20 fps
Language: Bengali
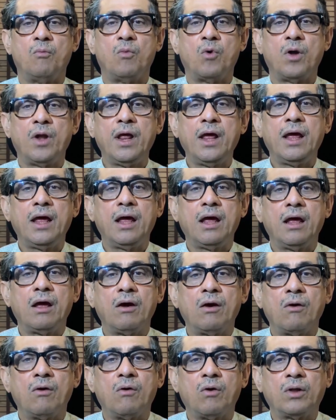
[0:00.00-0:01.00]
মনে
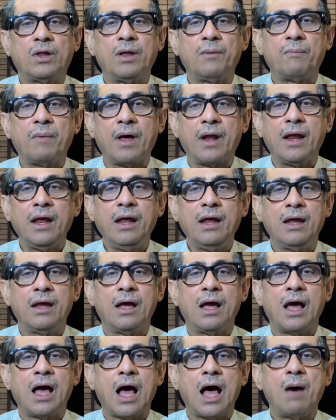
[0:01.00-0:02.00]
হতে পারে
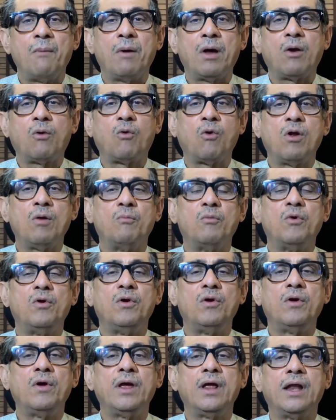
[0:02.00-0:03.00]
আমার কোনো
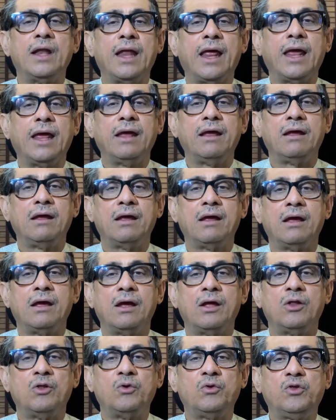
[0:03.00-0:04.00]
মূল্যই নেই
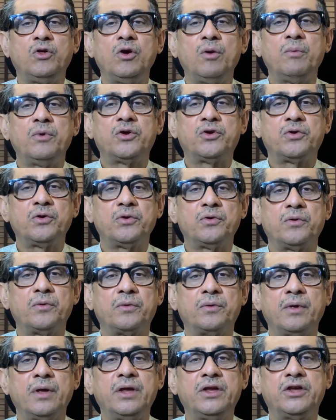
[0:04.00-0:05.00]
দ্বিতীয়
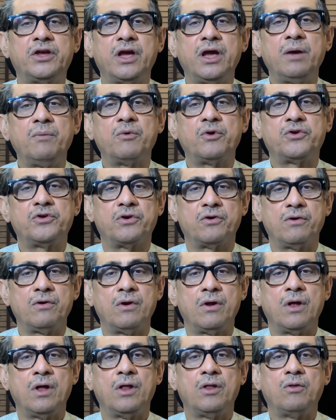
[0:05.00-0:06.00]
বিশ্বযুদ্ধে ছ বছর
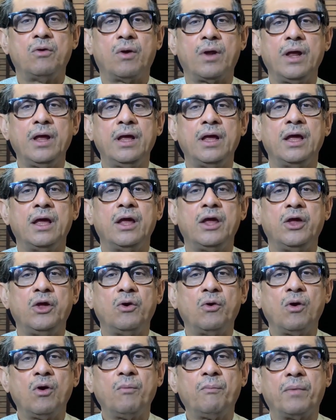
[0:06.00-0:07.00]
ধরে
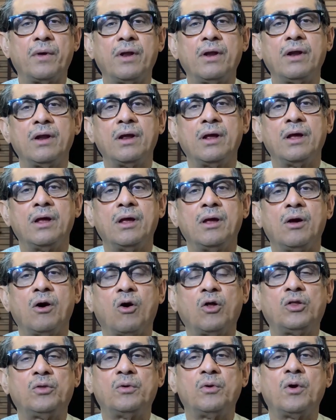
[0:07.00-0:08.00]
ইউরোপের
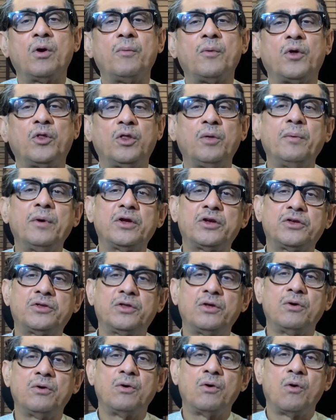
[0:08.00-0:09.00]
অতিব্যস্ত